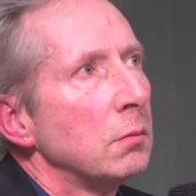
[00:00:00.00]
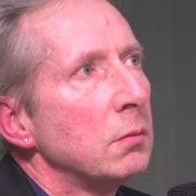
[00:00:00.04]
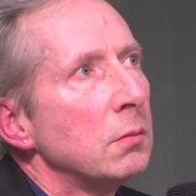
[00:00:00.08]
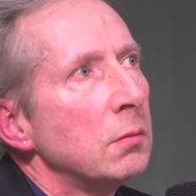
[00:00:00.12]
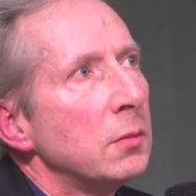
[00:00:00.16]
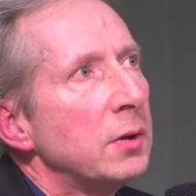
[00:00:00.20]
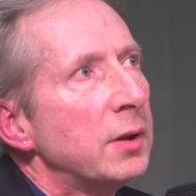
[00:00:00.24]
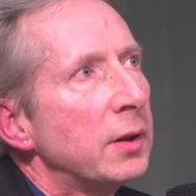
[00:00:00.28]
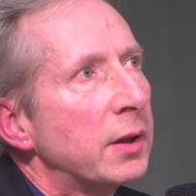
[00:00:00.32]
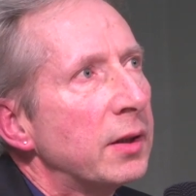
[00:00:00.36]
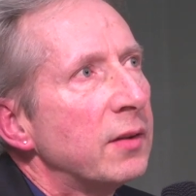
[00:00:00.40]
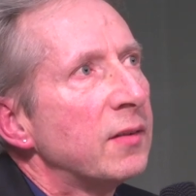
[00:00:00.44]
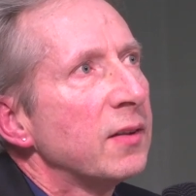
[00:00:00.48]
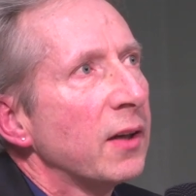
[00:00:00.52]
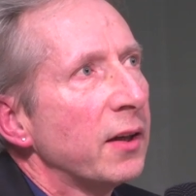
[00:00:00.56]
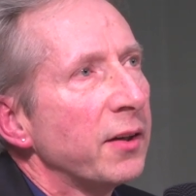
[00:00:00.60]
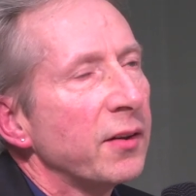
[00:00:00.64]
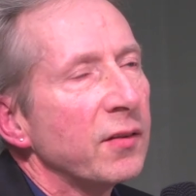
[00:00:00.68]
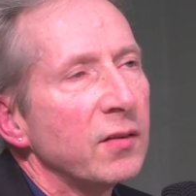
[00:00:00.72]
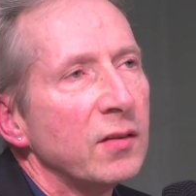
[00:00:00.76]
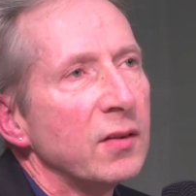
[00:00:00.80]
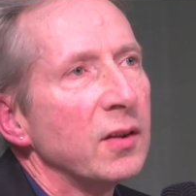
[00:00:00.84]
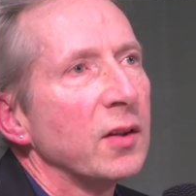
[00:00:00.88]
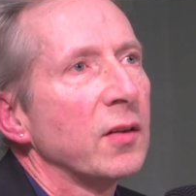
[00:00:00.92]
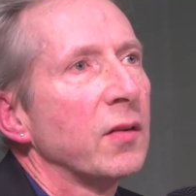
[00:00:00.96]

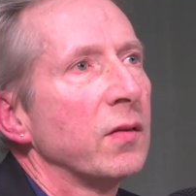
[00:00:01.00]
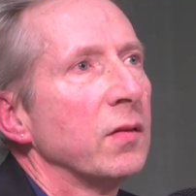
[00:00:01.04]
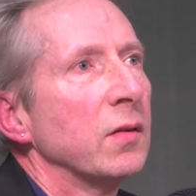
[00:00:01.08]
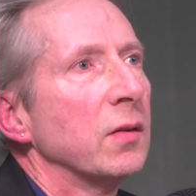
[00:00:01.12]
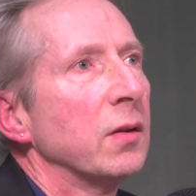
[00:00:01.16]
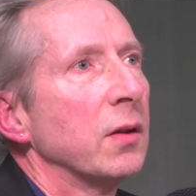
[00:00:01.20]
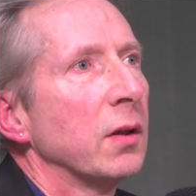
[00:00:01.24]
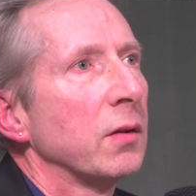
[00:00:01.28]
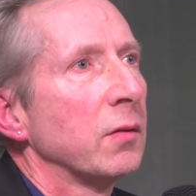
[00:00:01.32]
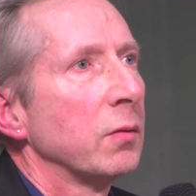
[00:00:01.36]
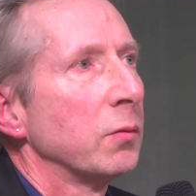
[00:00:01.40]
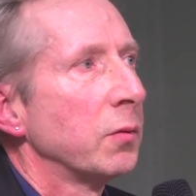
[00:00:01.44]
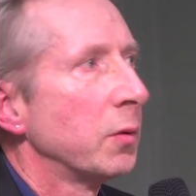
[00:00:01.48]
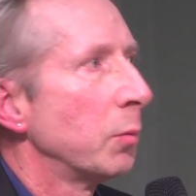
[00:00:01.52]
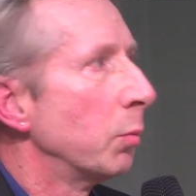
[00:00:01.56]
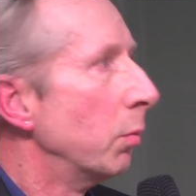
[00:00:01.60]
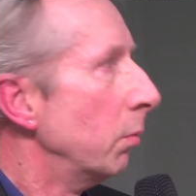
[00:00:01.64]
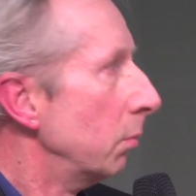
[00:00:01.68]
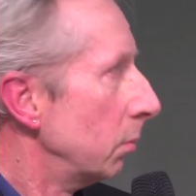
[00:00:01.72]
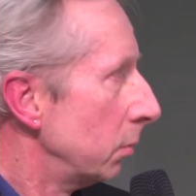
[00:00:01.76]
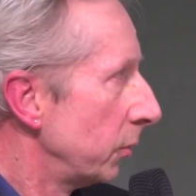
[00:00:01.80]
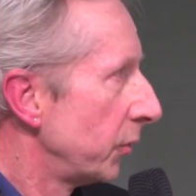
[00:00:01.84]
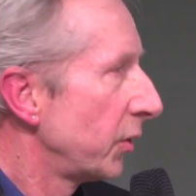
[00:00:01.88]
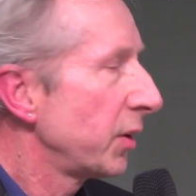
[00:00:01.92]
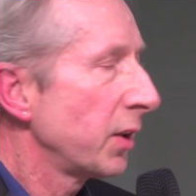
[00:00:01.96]
digitalisiert sind, also wie
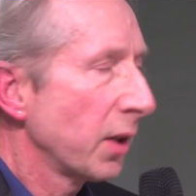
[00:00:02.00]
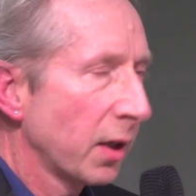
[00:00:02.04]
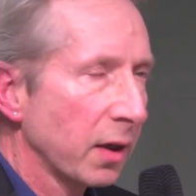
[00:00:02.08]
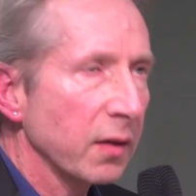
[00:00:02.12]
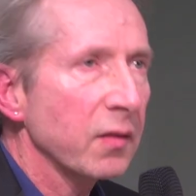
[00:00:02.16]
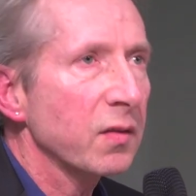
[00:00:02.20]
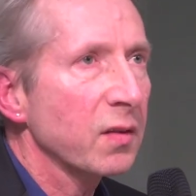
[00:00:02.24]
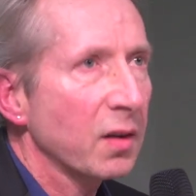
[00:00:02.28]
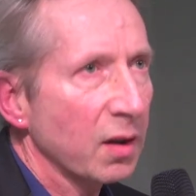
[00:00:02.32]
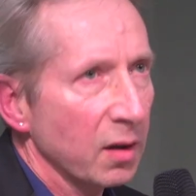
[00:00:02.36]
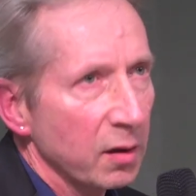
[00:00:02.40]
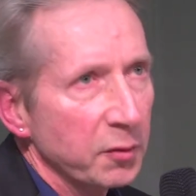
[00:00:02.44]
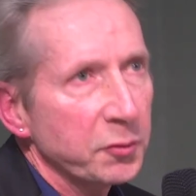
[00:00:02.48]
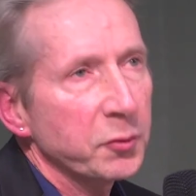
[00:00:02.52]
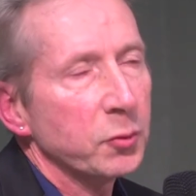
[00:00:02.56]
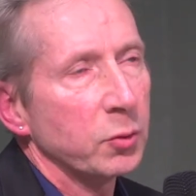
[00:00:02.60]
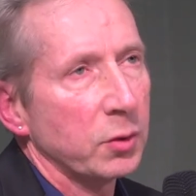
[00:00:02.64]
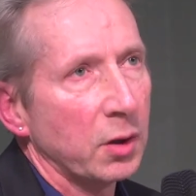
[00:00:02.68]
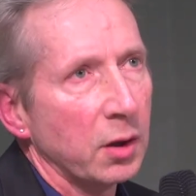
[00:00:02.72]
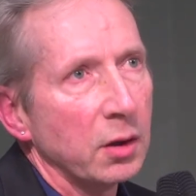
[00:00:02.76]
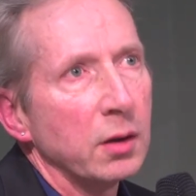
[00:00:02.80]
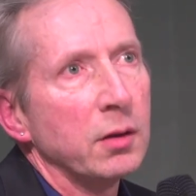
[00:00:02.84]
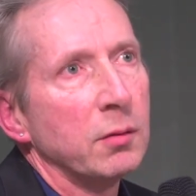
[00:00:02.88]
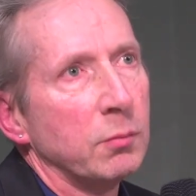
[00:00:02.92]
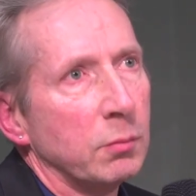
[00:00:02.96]
Sicherheitskräfte
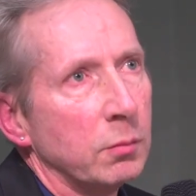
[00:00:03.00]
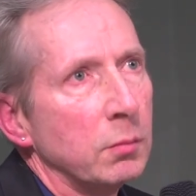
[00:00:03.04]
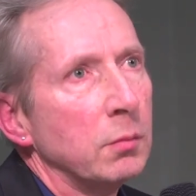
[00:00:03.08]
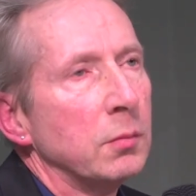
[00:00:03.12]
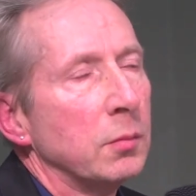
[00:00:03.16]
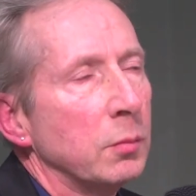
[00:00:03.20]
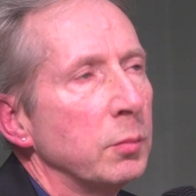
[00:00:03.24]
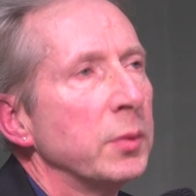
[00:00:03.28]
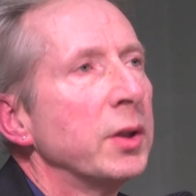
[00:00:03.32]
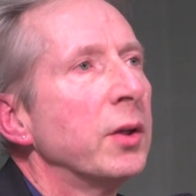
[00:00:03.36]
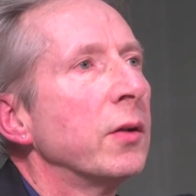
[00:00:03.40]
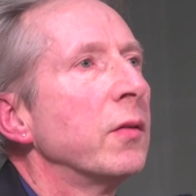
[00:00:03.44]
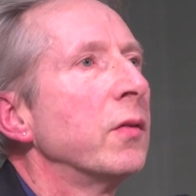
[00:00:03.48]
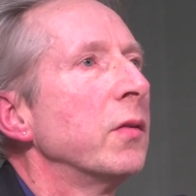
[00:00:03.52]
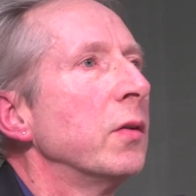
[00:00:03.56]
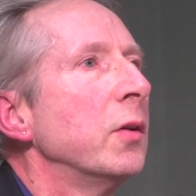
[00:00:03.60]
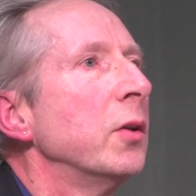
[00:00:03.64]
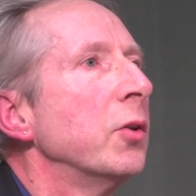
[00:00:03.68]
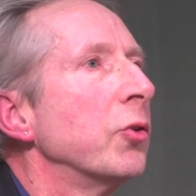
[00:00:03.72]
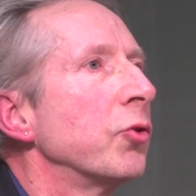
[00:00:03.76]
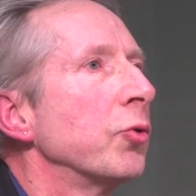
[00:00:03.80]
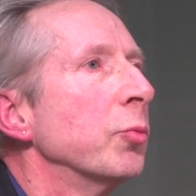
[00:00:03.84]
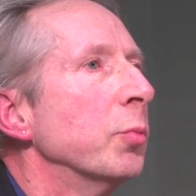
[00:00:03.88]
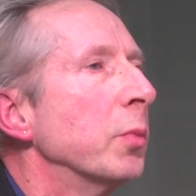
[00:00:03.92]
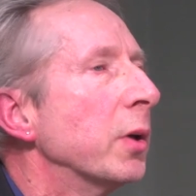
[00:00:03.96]
oder im
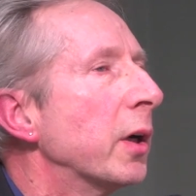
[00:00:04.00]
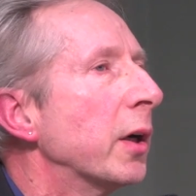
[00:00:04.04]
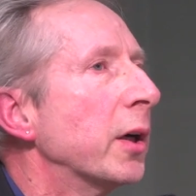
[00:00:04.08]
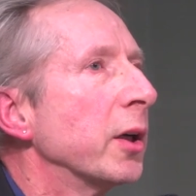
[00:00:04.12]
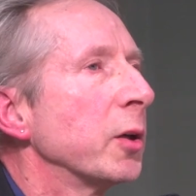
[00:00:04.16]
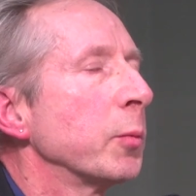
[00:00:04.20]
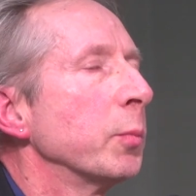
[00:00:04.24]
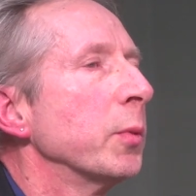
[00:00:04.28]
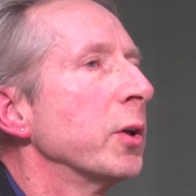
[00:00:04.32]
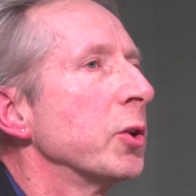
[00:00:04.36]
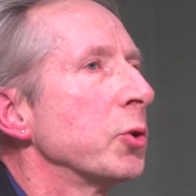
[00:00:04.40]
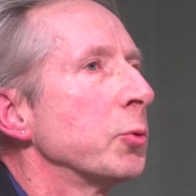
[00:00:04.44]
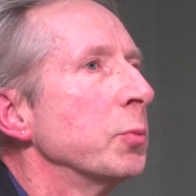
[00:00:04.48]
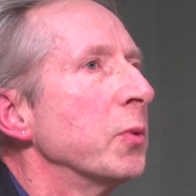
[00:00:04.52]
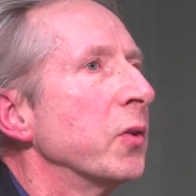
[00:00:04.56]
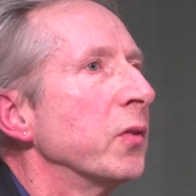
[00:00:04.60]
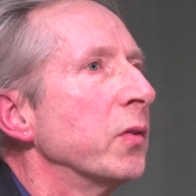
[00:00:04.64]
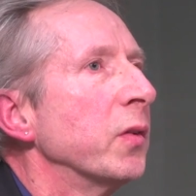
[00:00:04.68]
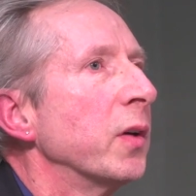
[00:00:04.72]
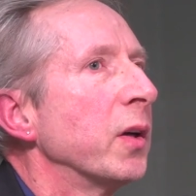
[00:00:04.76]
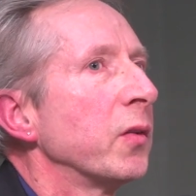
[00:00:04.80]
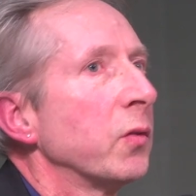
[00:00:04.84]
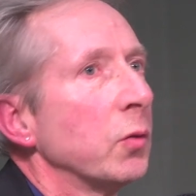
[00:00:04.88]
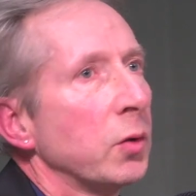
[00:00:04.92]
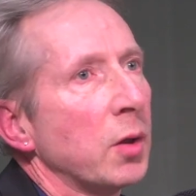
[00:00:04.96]
medizinischen Bereich
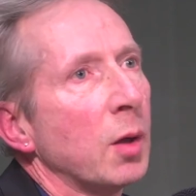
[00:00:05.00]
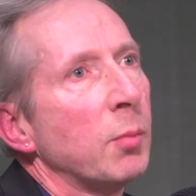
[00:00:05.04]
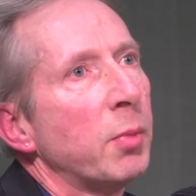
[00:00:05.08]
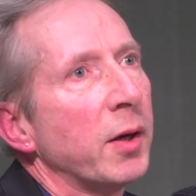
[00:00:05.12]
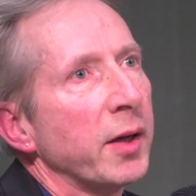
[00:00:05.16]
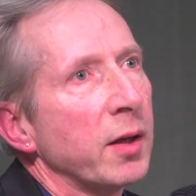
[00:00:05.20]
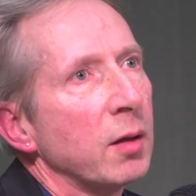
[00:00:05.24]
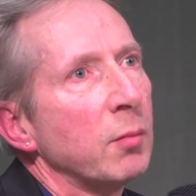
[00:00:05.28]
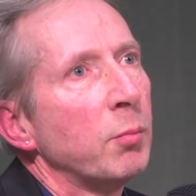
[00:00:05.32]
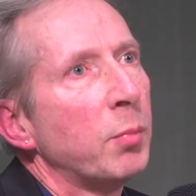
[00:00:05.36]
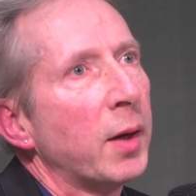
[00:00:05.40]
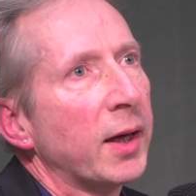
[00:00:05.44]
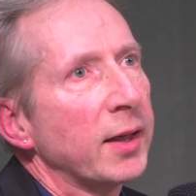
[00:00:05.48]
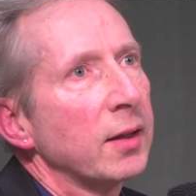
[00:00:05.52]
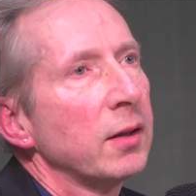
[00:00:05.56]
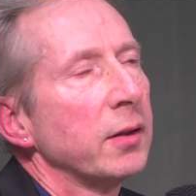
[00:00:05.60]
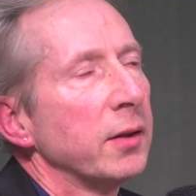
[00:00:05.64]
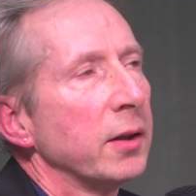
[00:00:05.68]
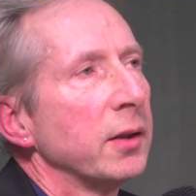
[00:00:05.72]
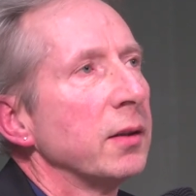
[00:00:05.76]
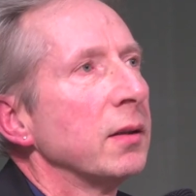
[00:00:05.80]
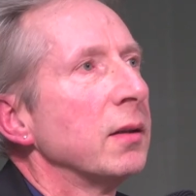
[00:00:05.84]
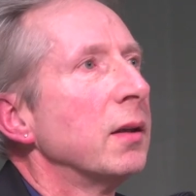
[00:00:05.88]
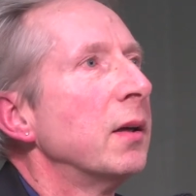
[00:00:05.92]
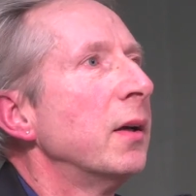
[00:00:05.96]
beispielsweise oder bei den
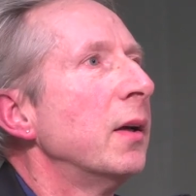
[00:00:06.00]
Butlern,